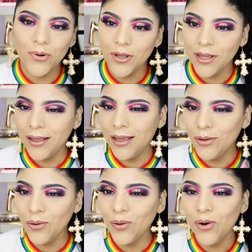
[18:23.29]
porque
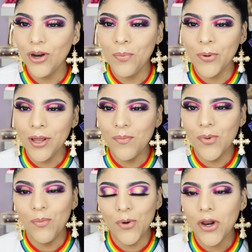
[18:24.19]
estos colores, por
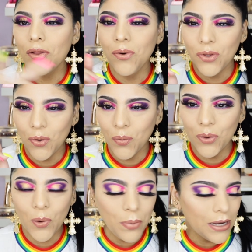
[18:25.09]
ejemplo, el morado lo tengo en
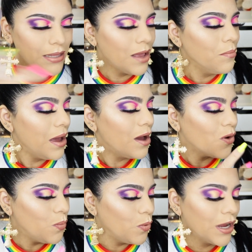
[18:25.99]
dos paletas más,
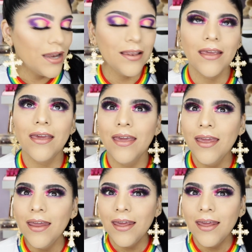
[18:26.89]
como en el de,